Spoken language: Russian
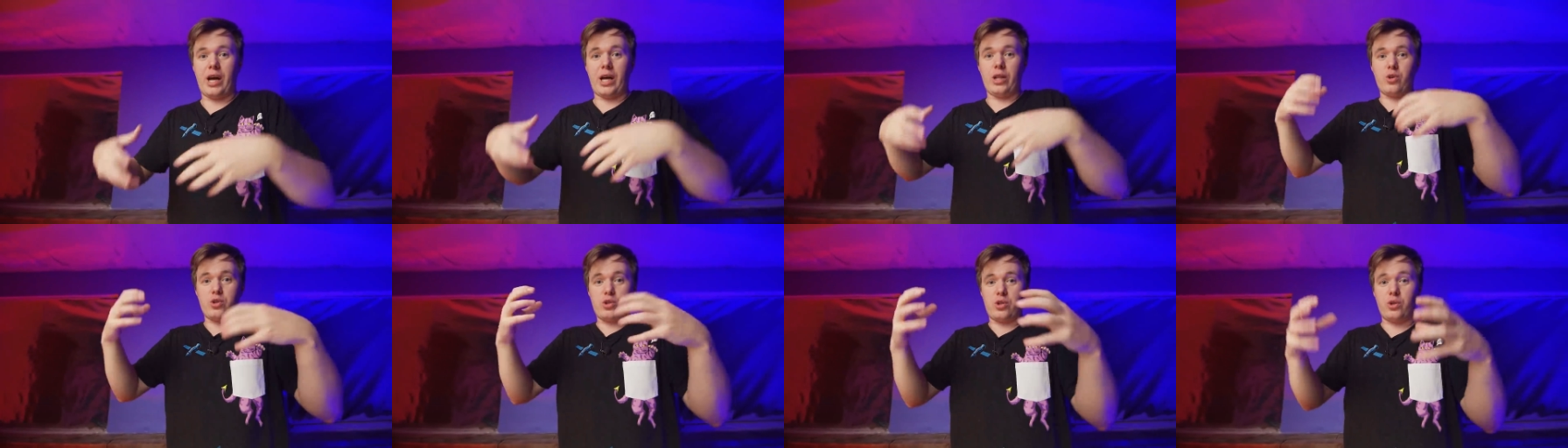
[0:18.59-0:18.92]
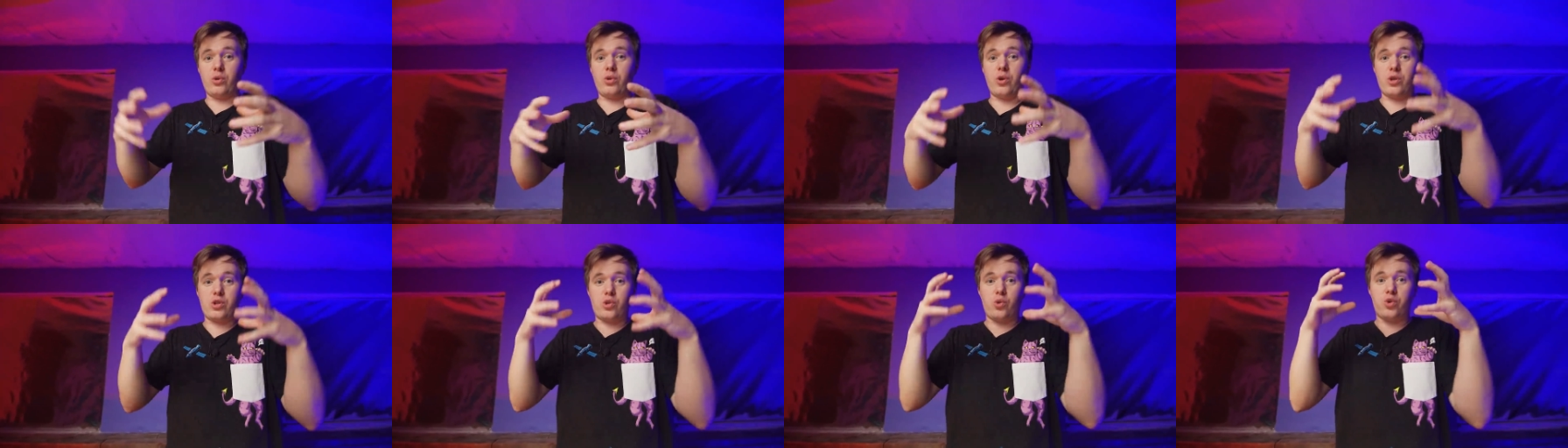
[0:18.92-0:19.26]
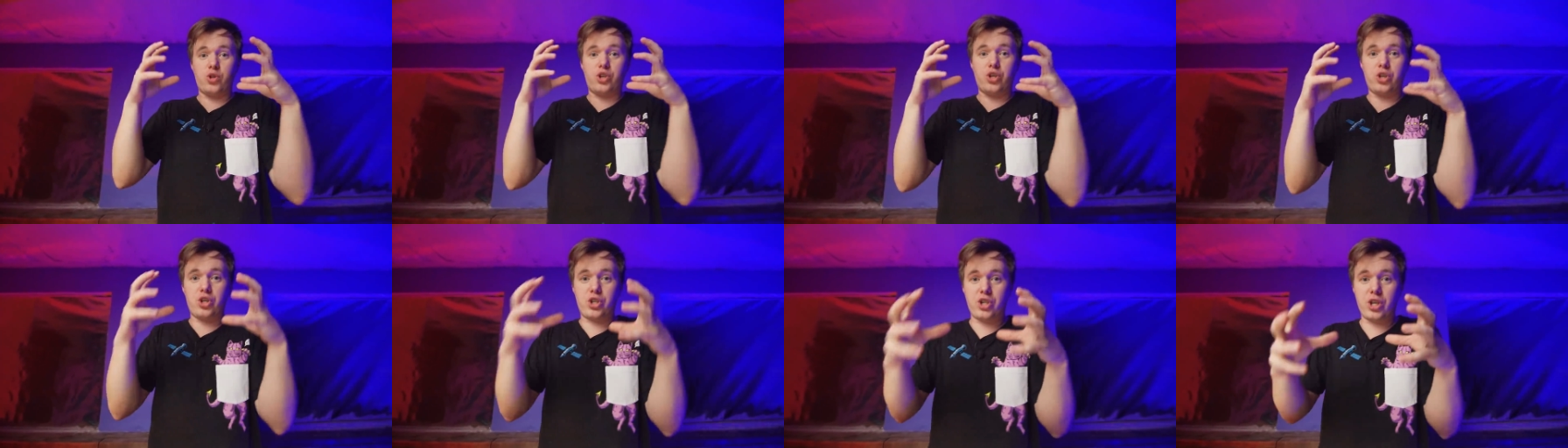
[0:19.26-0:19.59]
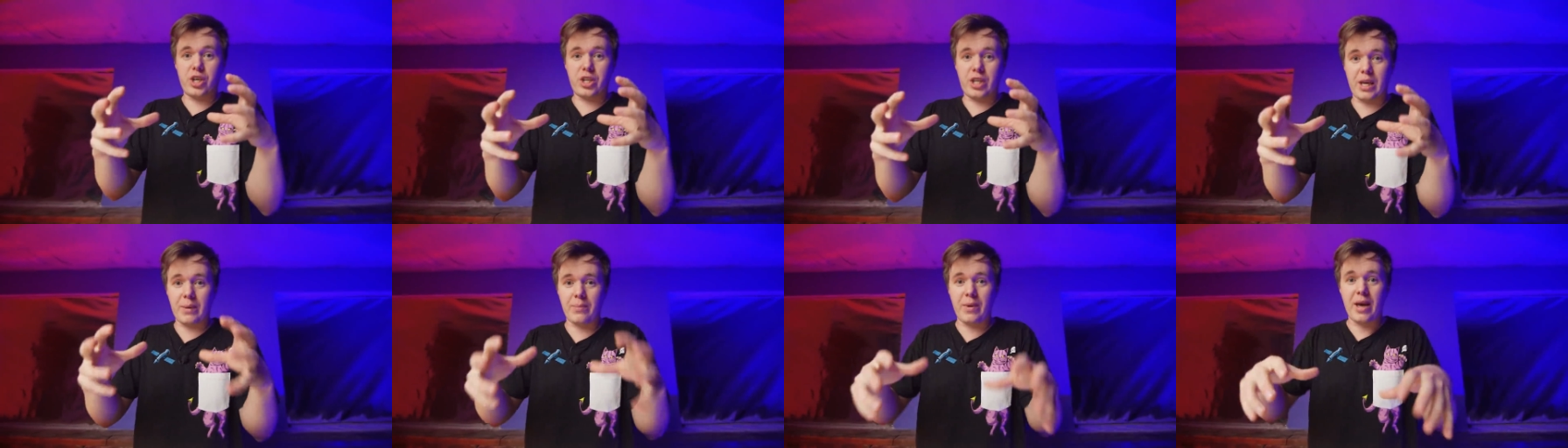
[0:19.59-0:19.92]
оно становится очень
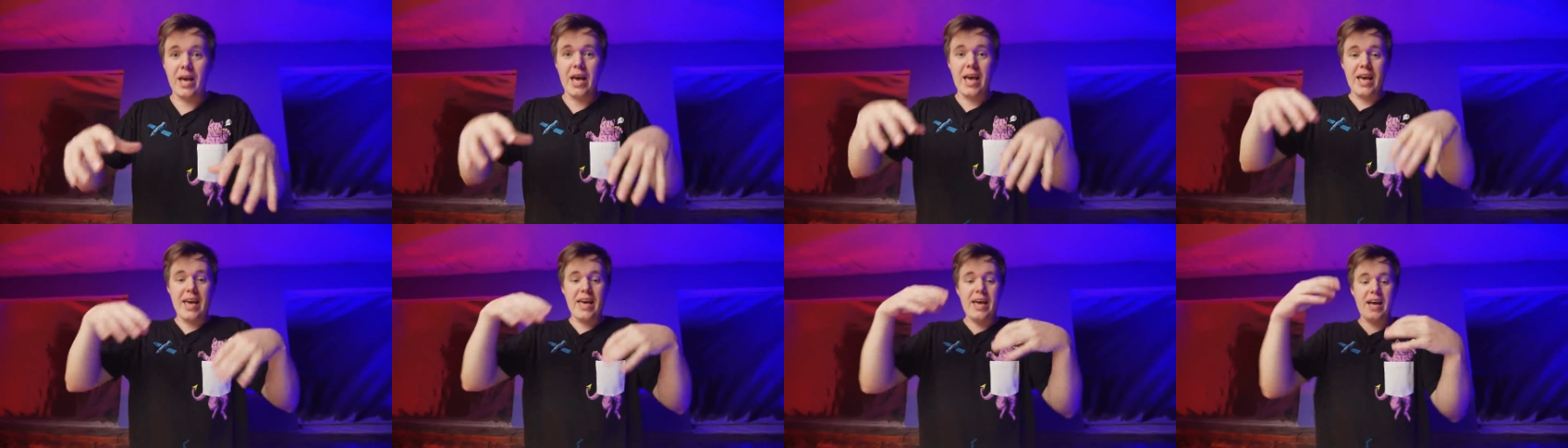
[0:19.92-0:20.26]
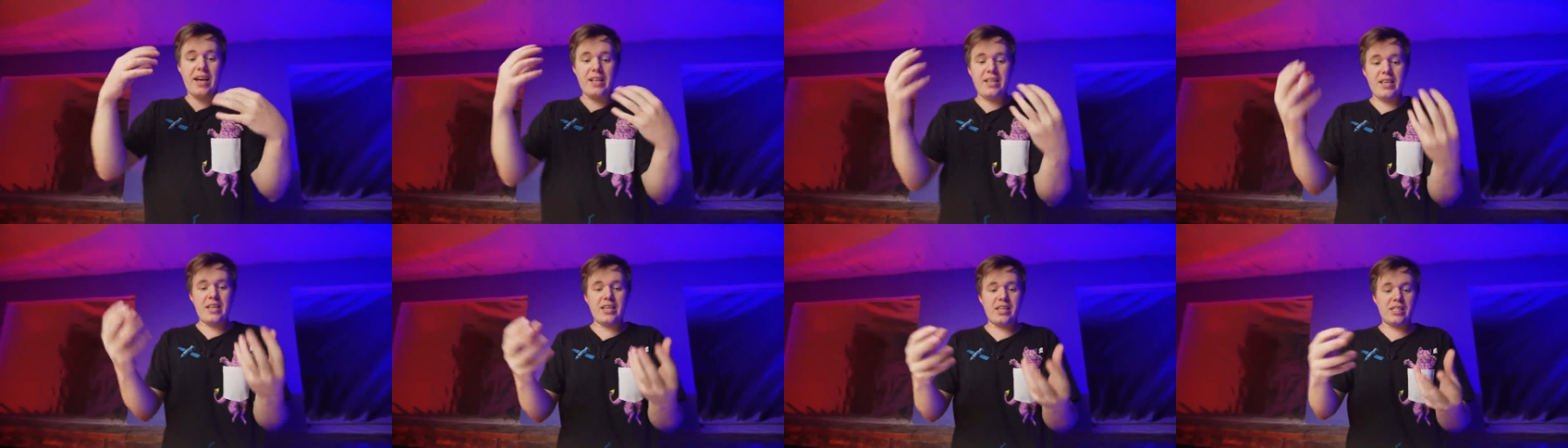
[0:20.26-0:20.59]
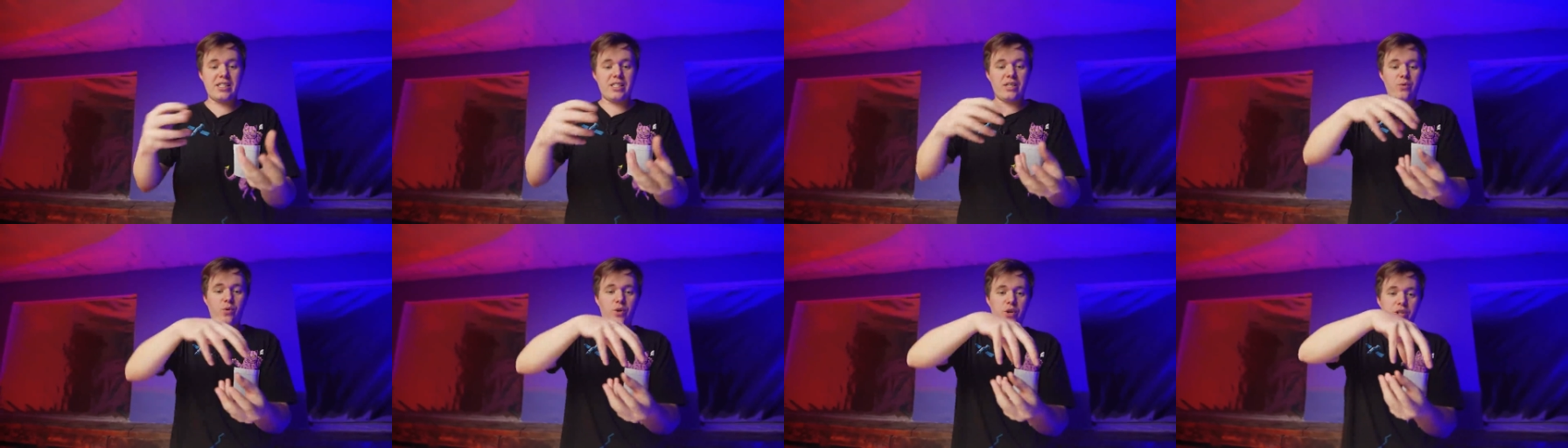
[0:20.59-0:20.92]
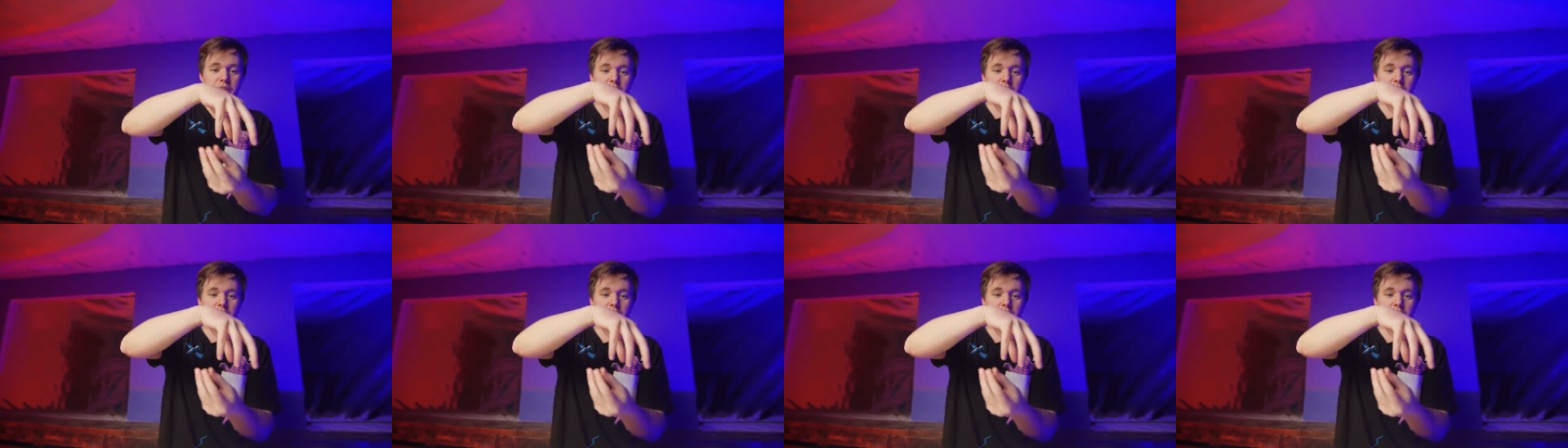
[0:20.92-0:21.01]
жидким, и они из него